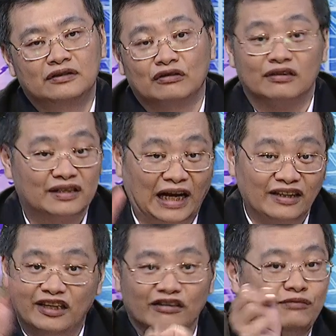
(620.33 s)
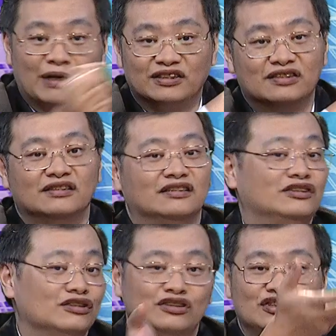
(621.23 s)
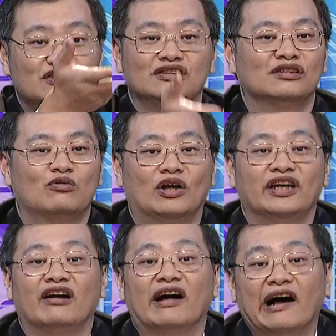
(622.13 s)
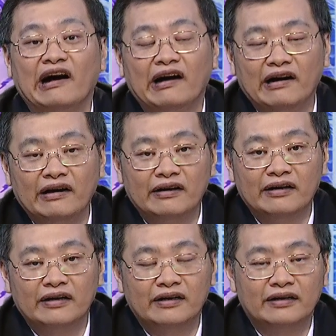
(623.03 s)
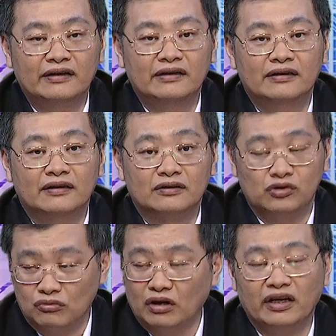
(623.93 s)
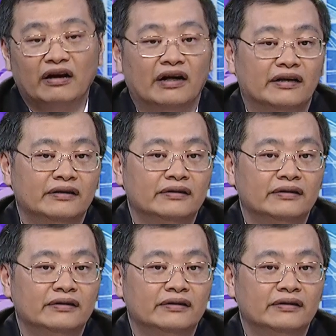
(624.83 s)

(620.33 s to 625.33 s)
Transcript: 都砍 Q 一马死就挂掉了，就挂掉了。